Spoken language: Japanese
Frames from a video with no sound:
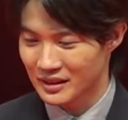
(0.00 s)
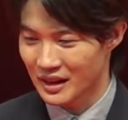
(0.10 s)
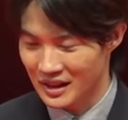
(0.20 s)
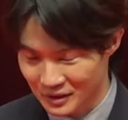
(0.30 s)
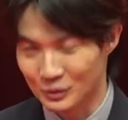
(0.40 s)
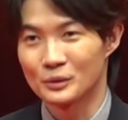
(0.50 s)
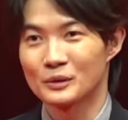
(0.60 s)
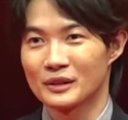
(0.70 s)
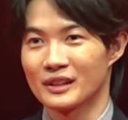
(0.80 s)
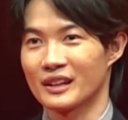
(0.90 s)
あれと、
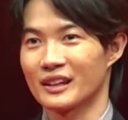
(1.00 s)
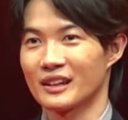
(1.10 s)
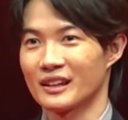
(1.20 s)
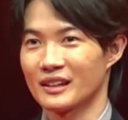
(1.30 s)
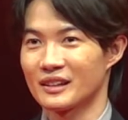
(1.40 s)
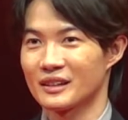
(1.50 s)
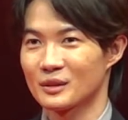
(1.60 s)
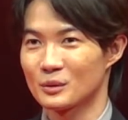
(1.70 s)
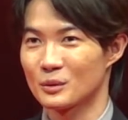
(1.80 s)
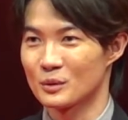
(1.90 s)
えー、
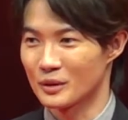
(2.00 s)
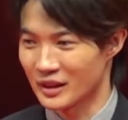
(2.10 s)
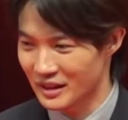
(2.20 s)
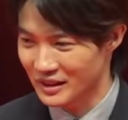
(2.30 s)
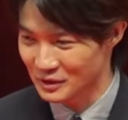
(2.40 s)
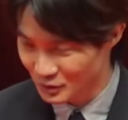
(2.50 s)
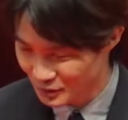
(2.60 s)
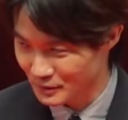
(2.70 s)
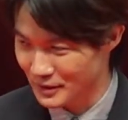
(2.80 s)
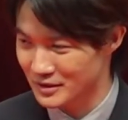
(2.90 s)
心から祈っ
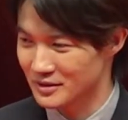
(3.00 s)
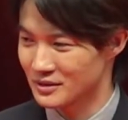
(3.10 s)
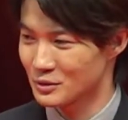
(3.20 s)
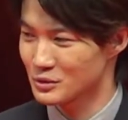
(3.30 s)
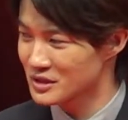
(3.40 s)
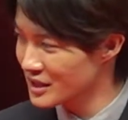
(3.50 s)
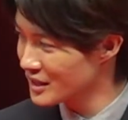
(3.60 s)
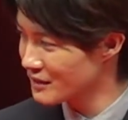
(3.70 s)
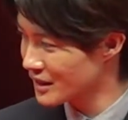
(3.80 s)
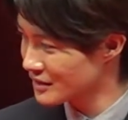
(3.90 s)
ております個人的
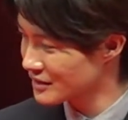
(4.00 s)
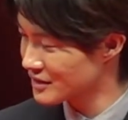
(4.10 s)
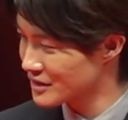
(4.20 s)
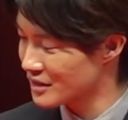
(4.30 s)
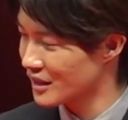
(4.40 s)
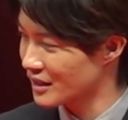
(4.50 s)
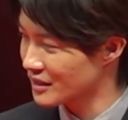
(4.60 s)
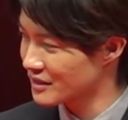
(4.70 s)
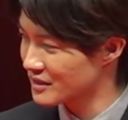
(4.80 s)
にはいつか